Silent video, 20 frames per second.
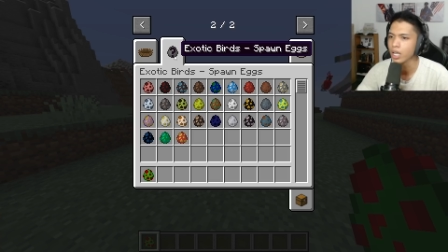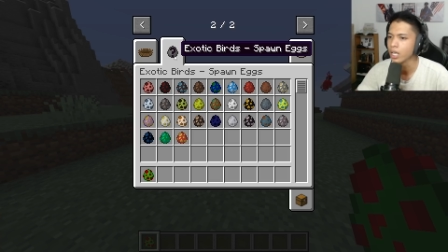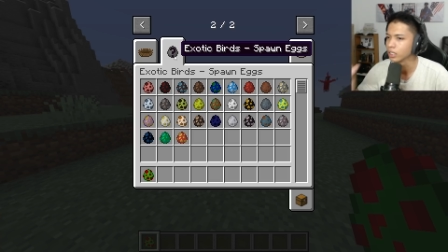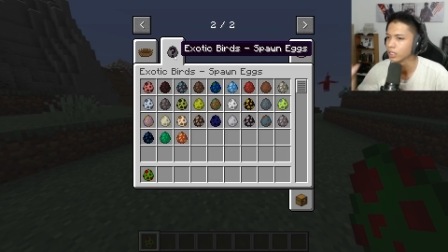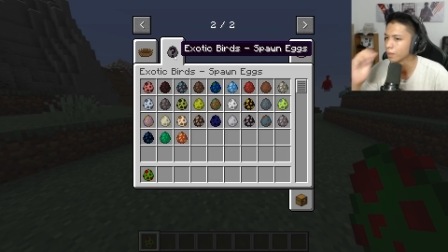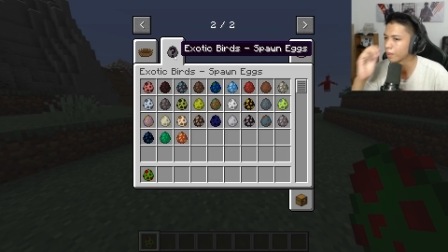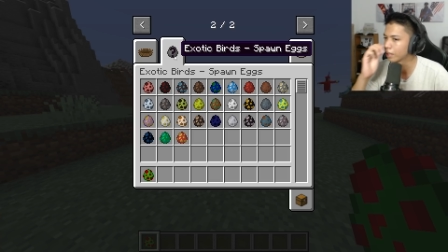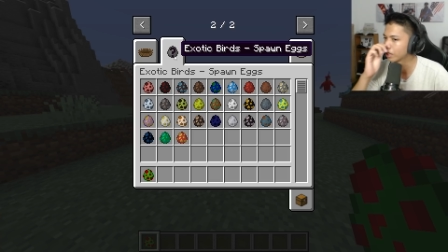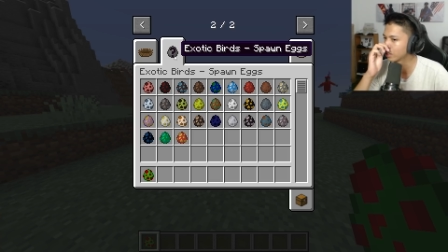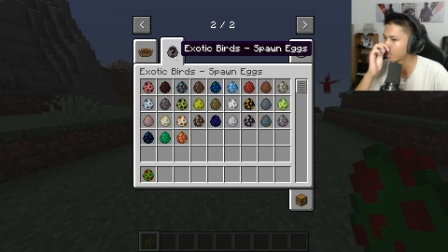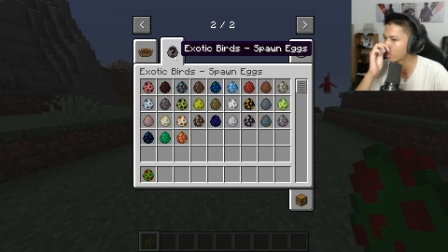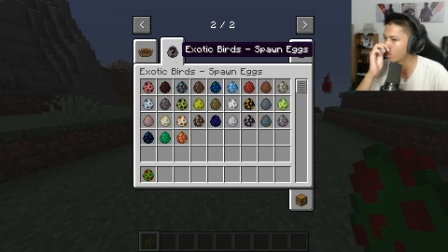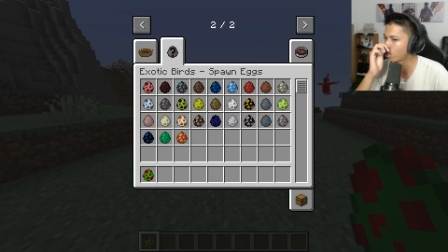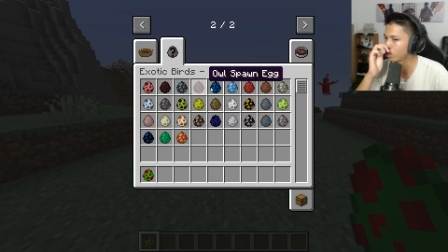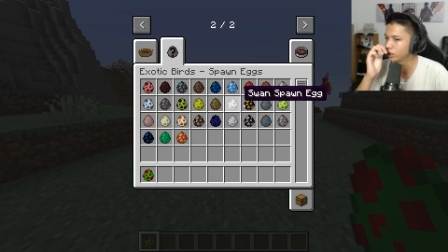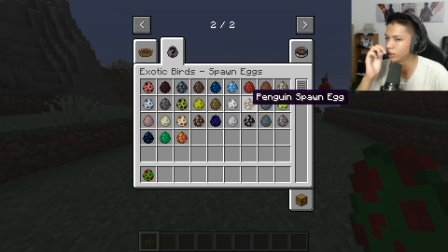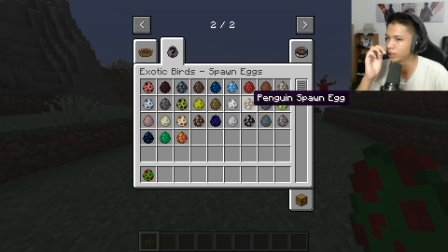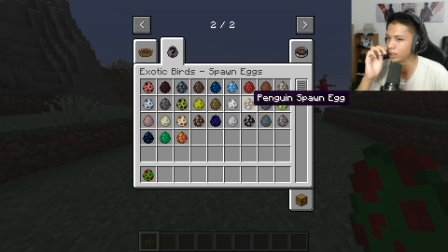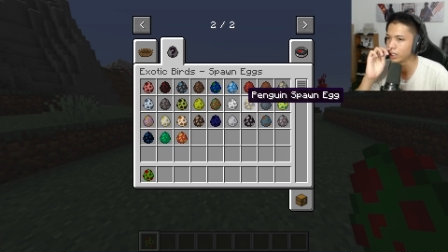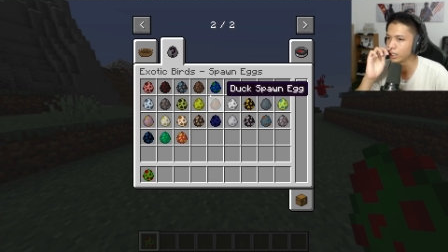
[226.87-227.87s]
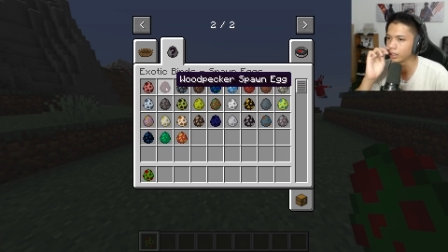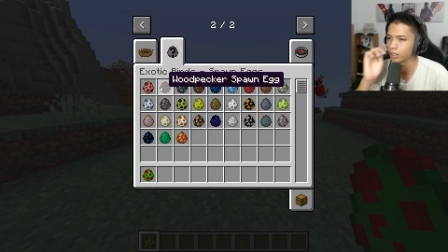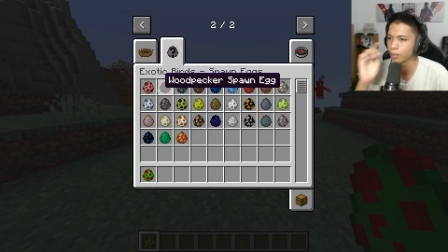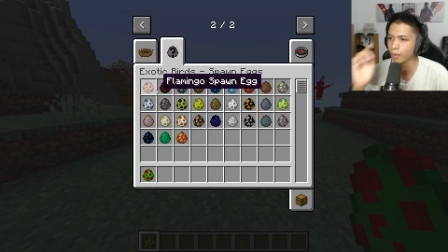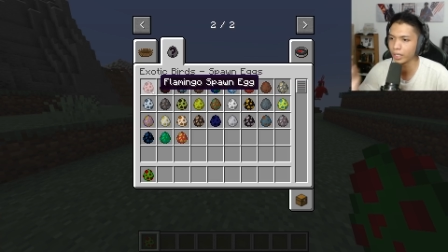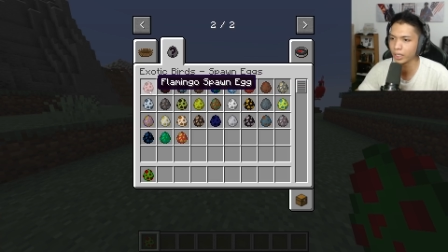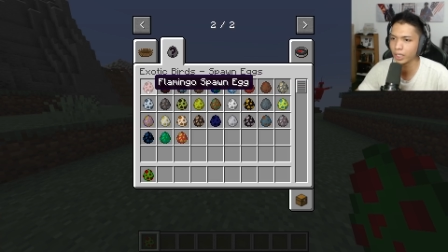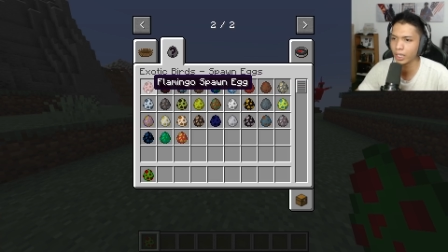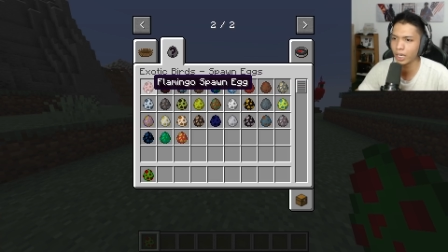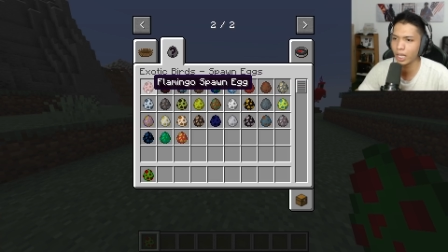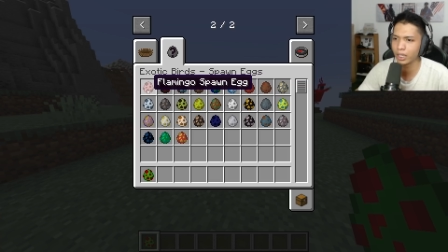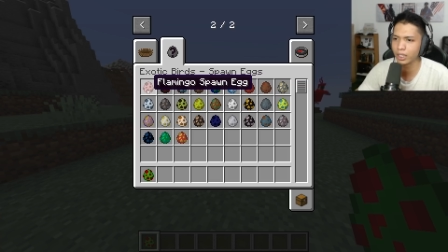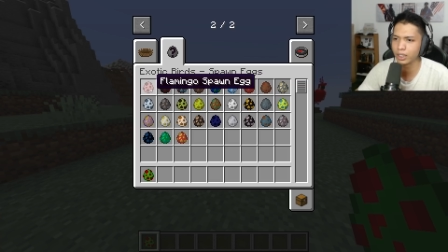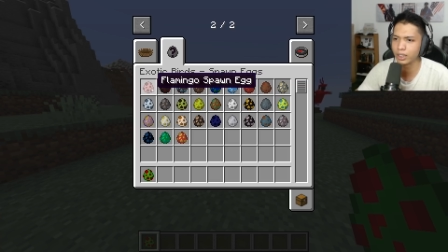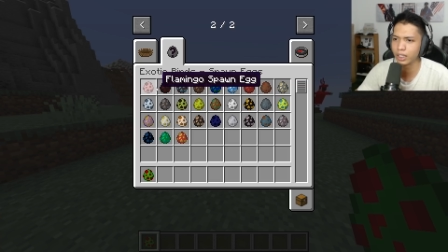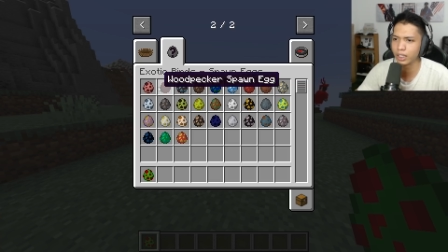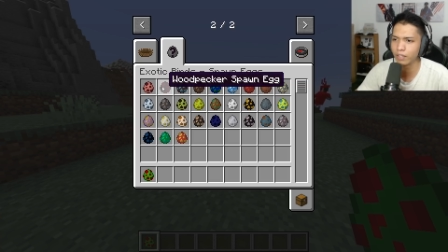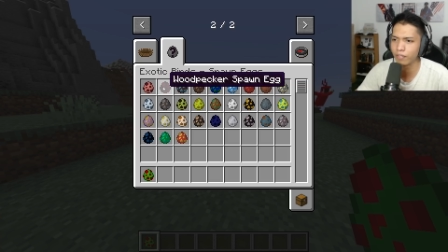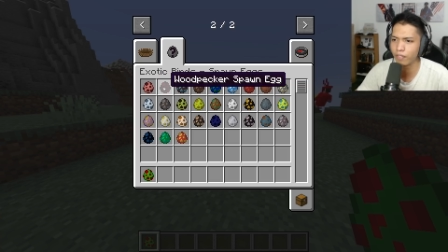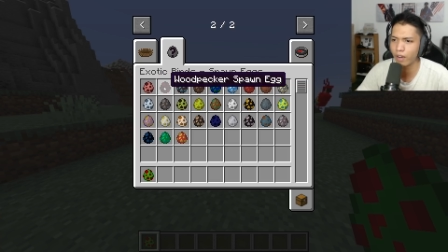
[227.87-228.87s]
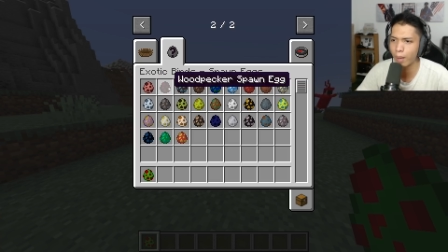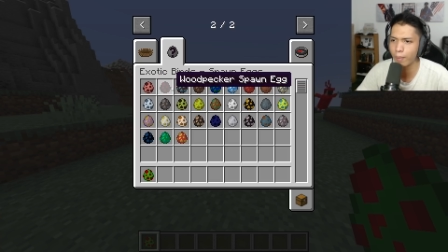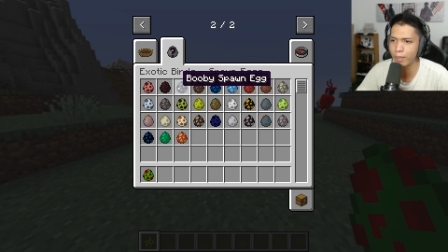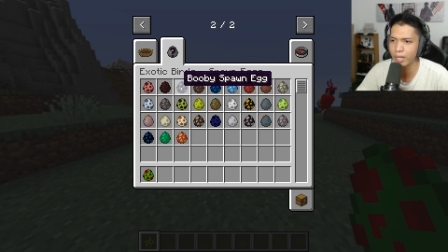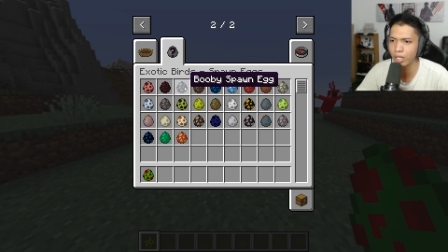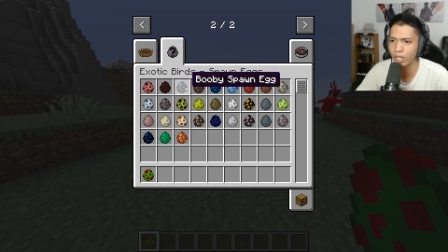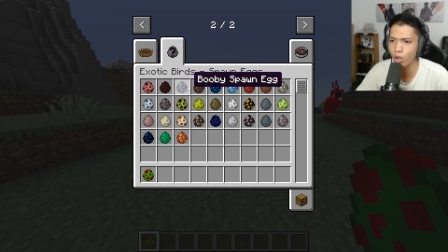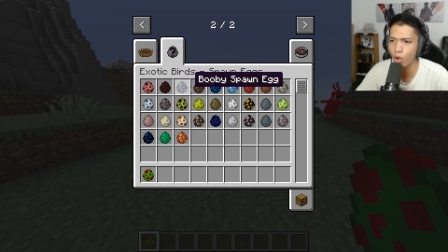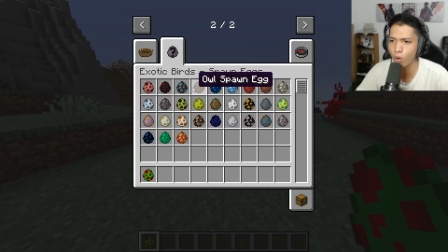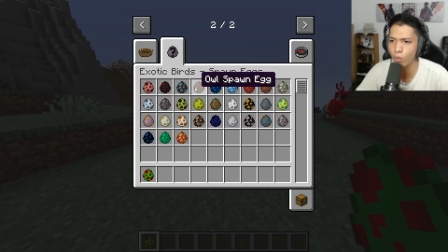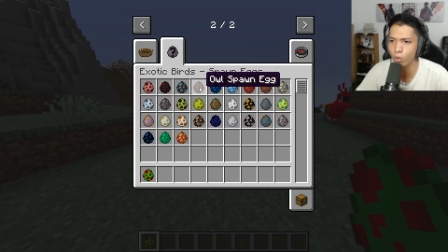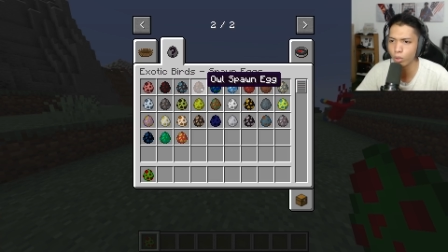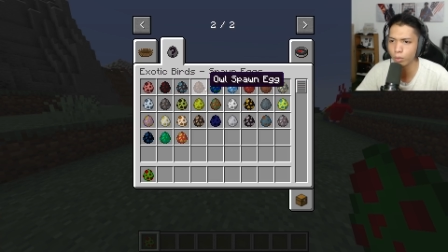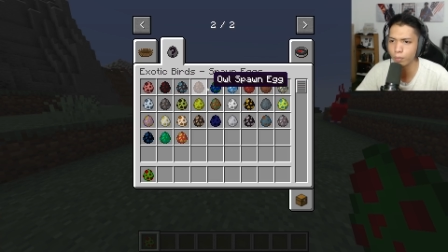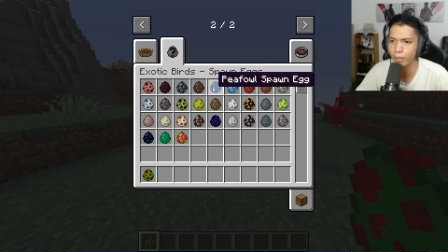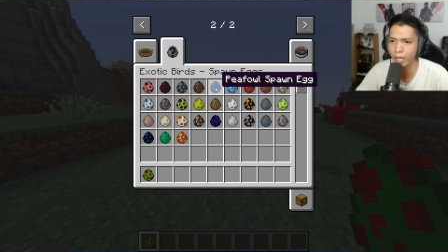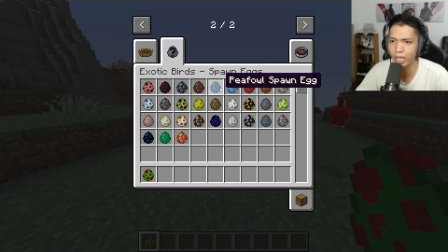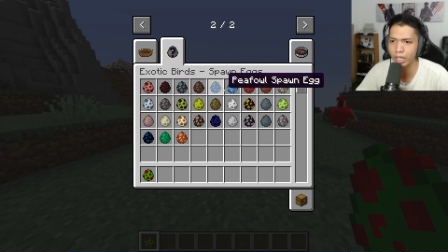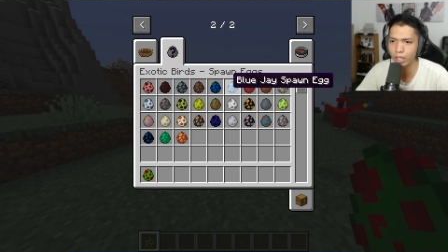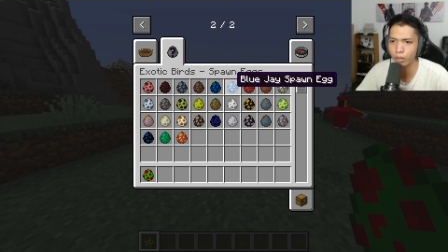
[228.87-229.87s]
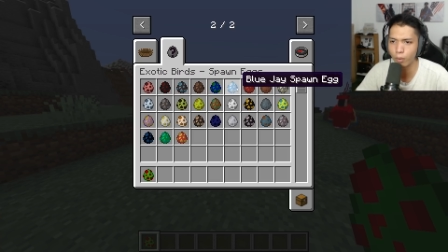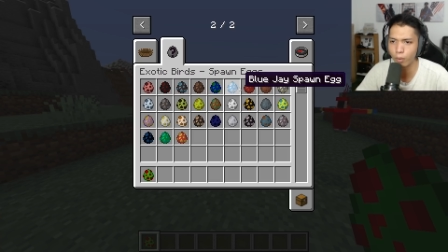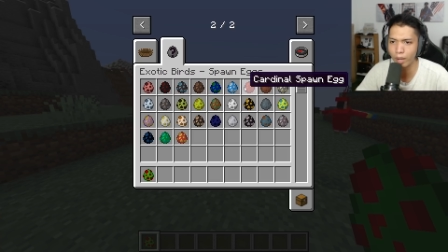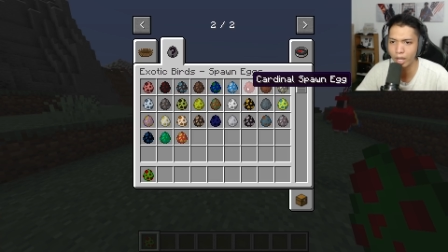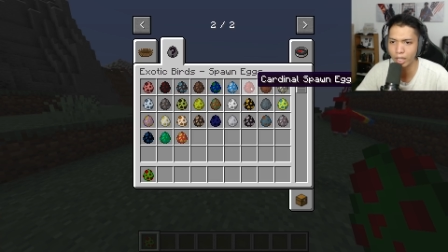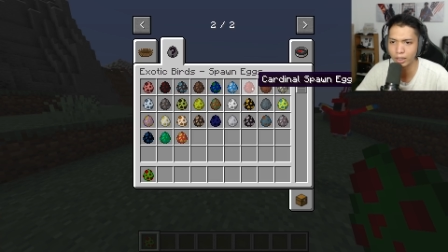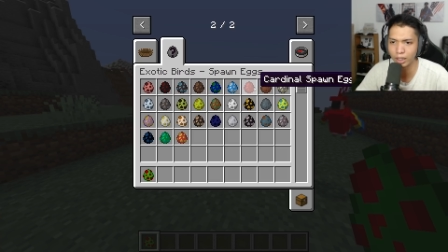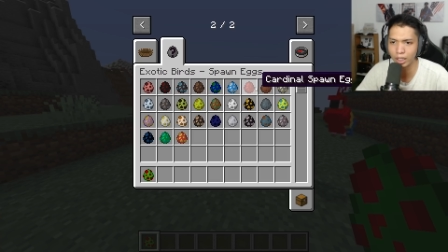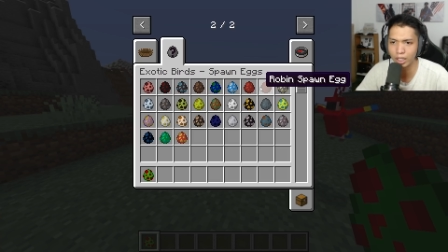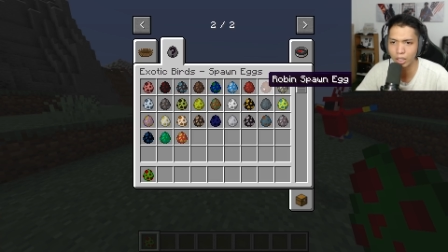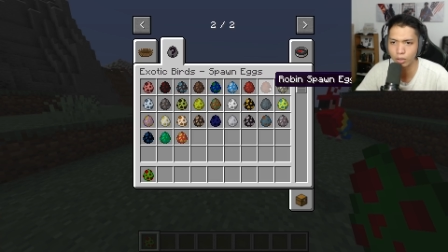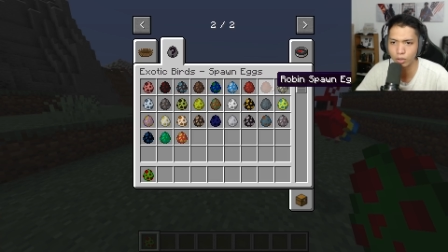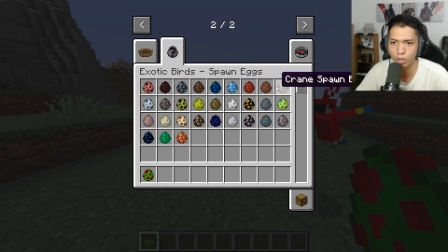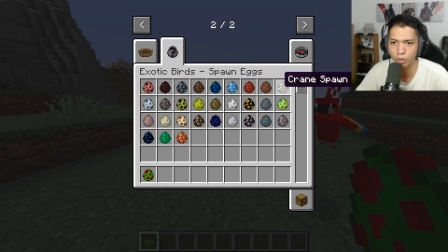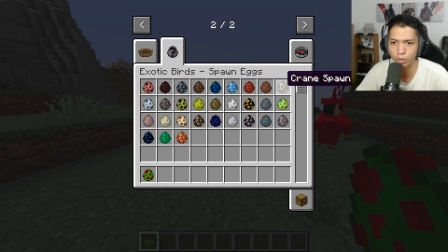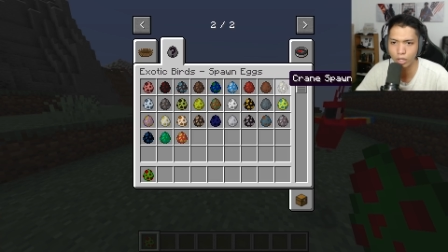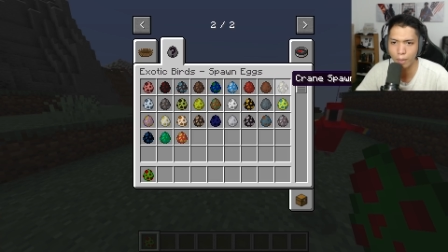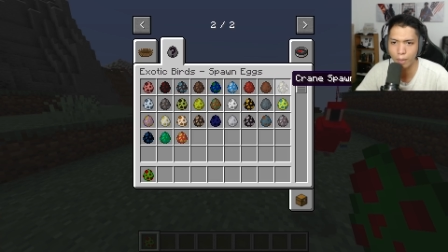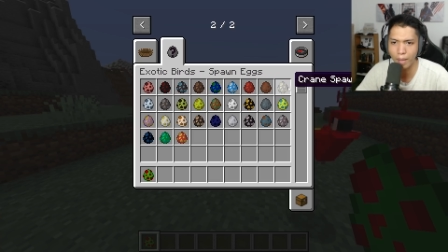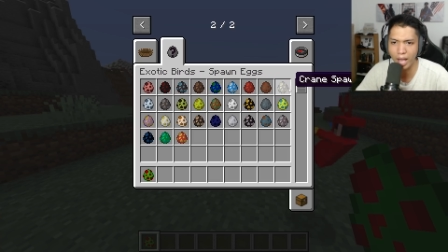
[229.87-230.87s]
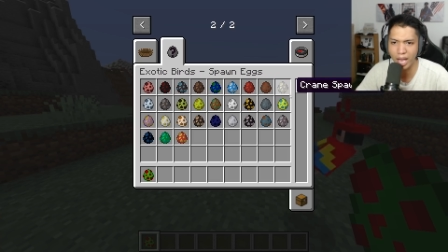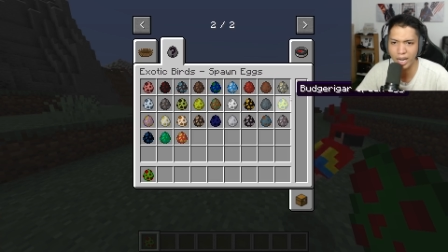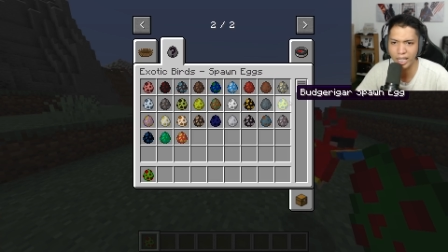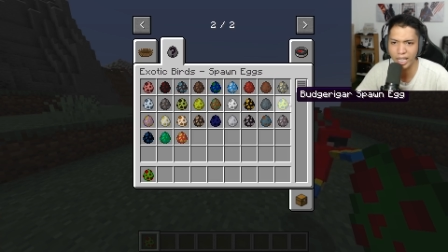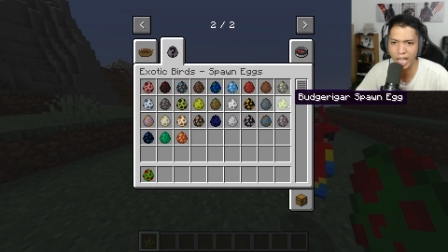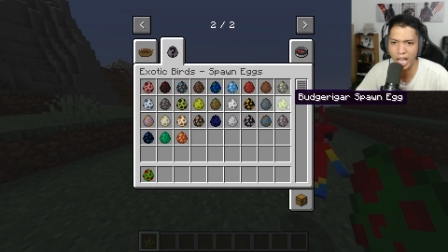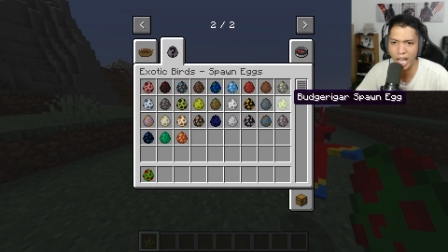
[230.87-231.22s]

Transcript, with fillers: Cuman kalau di sini coba kita lihat di sini flamingo, woodpecker. Gue bakal cari satu-satu yang mana ya?